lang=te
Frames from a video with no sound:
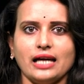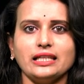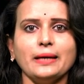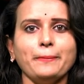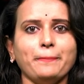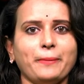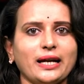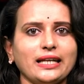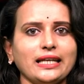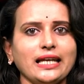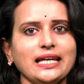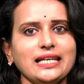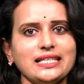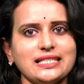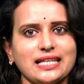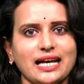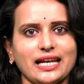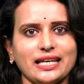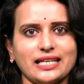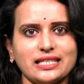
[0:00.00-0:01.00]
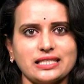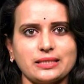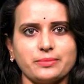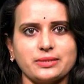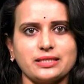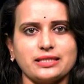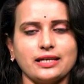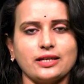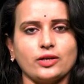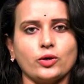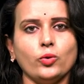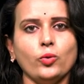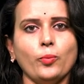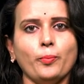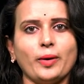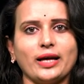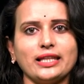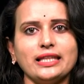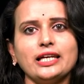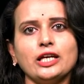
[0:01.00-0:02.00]
అదే పట్టణ స్థానిక సంస్థలకు
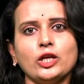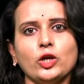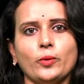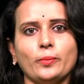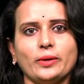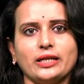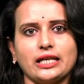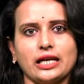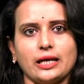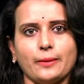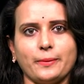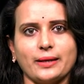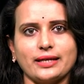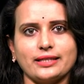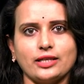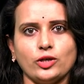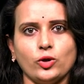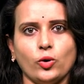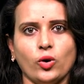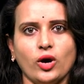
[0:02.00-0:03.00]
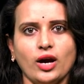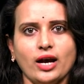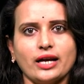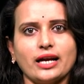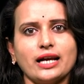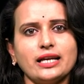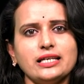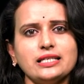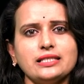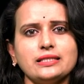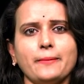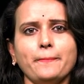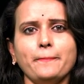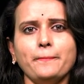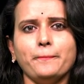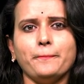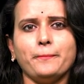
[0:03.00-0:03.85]
పది కిలోమీటర్ల పరిధిలో కనీసం